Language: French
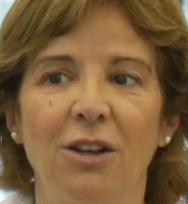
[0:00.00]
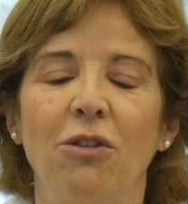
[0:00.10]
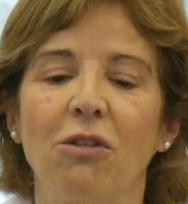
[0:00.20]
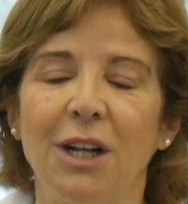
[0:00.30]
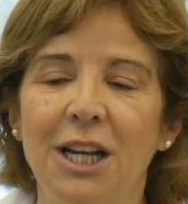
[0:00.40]

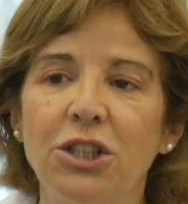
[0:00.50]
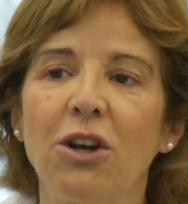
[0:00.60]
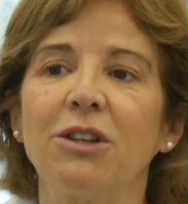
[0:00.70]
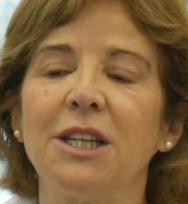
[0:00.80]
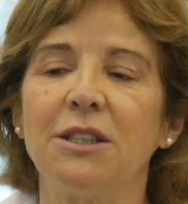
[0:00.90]
Donc les
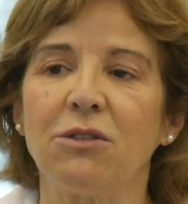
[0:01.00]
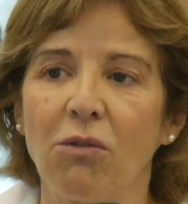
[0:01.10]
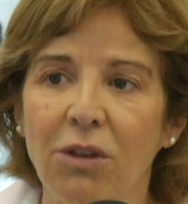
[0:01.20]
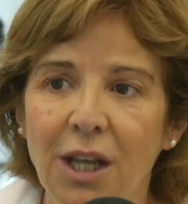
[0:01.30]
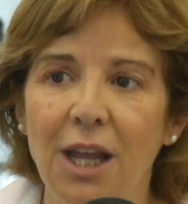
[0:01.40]
gens qui
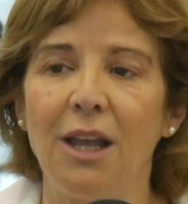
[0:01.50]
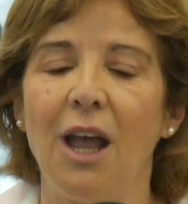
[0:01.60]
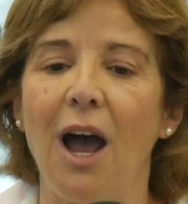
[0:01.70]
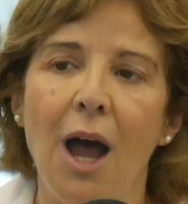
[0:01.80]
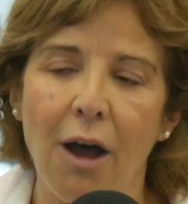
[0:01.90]
sont
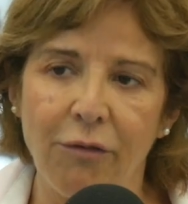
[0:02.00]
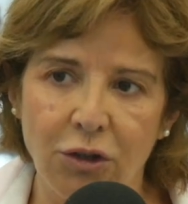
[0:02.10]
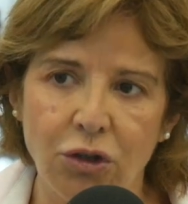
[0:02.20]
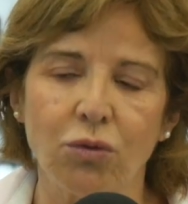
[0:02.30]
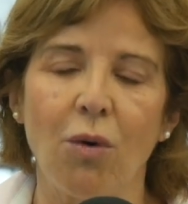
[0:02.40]
nés
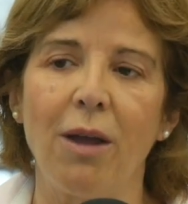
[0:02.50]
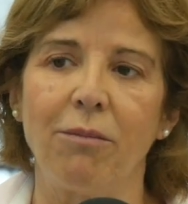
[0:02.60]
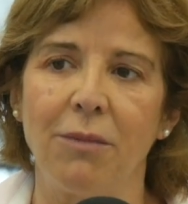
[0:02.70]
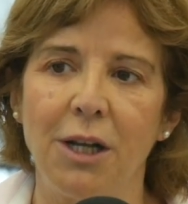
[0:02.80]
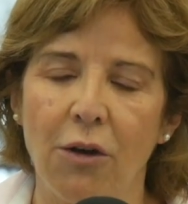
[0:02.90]
avant juin
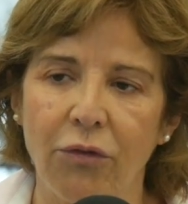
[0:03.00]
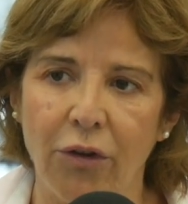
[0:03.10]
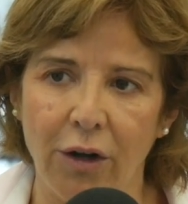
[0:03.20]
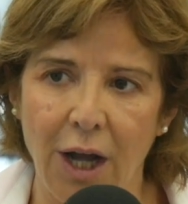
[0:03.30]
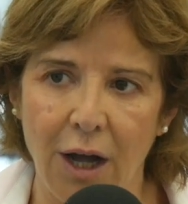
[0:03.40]

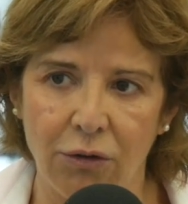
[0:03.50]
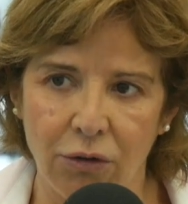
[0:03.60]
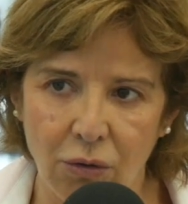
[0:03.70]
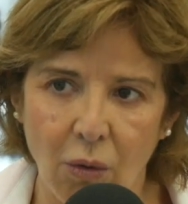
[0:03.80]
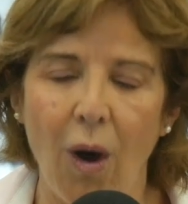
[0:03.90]

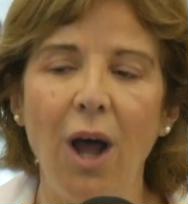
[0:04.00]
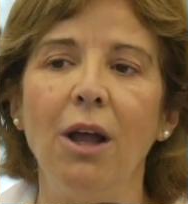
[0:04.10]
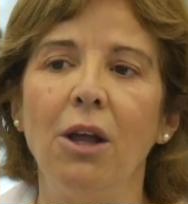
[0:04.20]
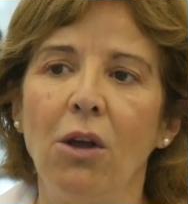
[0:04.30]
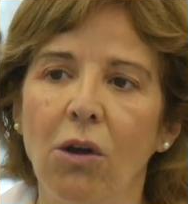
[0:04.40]
1943,
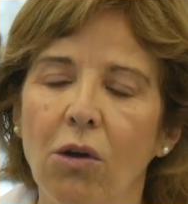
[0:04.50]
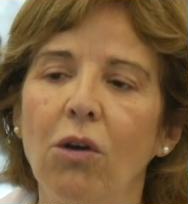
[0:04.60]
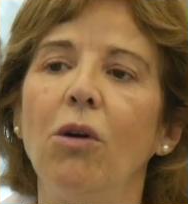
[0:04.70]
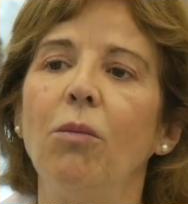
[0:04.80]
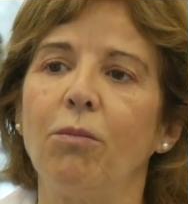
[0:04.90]

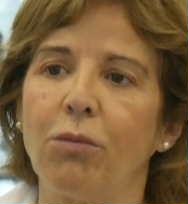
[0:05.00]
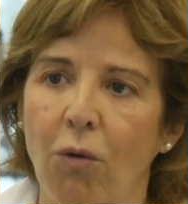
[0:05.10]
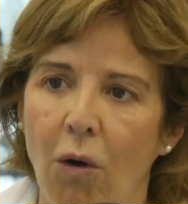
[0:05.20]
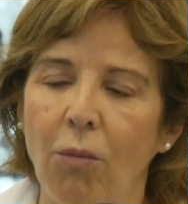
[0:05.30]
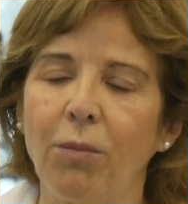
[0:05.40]
eux
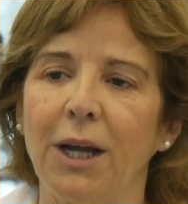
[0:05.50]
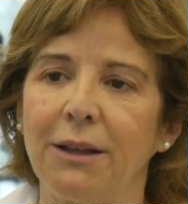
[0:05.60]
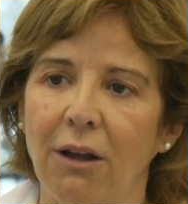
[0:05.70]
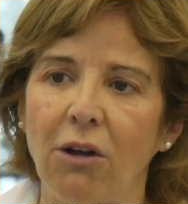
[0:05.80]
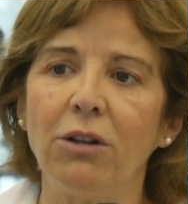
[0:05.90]
pourront
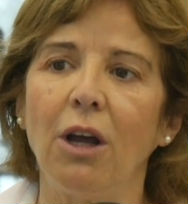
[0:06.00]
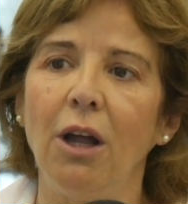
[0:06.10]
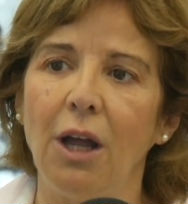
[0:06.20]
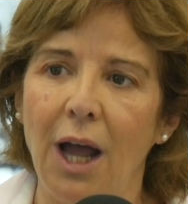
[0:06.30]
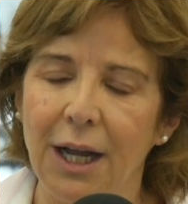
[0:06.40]

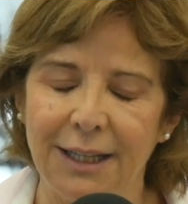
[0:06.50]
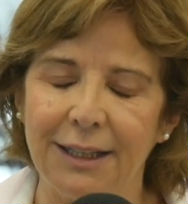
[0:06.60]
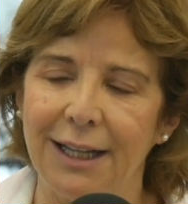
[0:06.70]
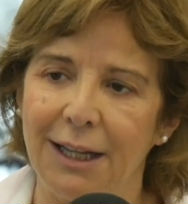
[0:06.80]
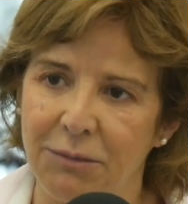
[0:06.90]
prétendre à
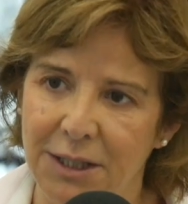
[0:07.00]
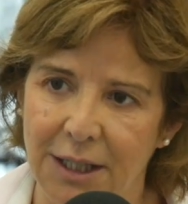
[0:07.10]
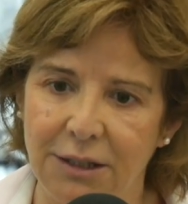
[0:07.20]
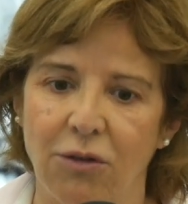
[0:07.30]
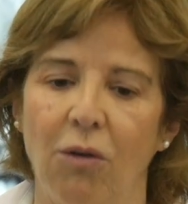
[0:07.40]
cette
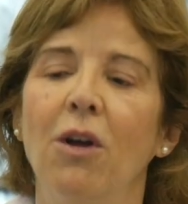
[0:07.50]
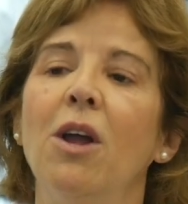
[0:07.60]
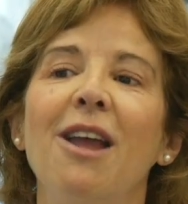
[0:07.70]
indemnisation.